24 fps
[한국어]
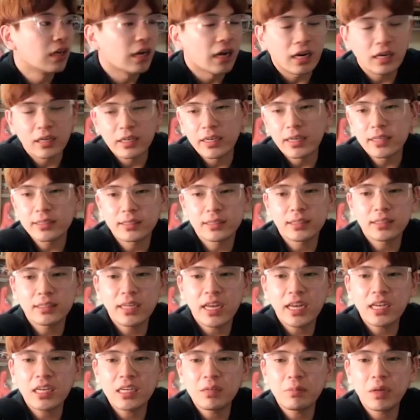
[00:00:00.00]
아야
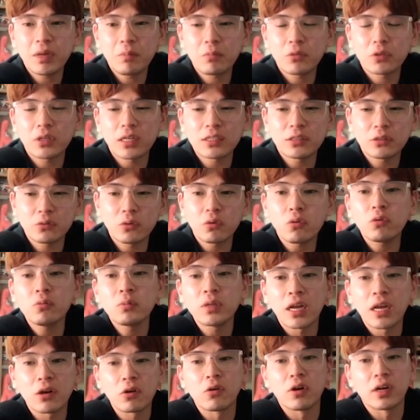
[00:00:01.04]
스네이크맨보다는 조금
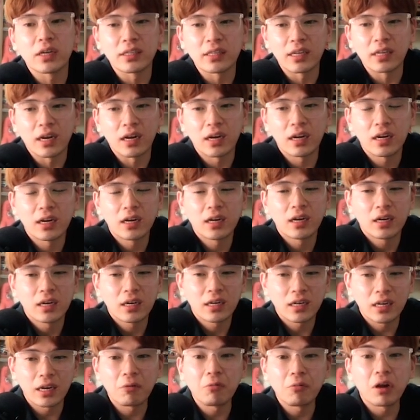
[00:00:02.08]
난 것 같다
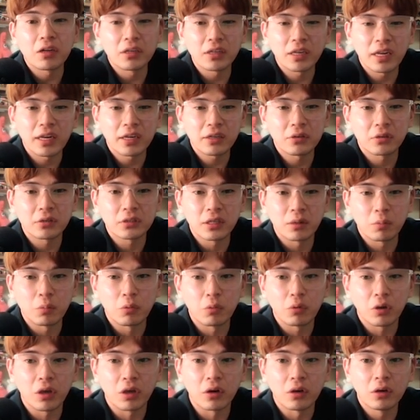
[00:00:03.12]
라고 하는 캐릭터들 한번
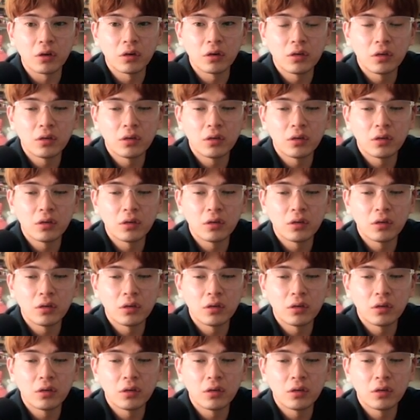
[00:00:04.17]
볼게요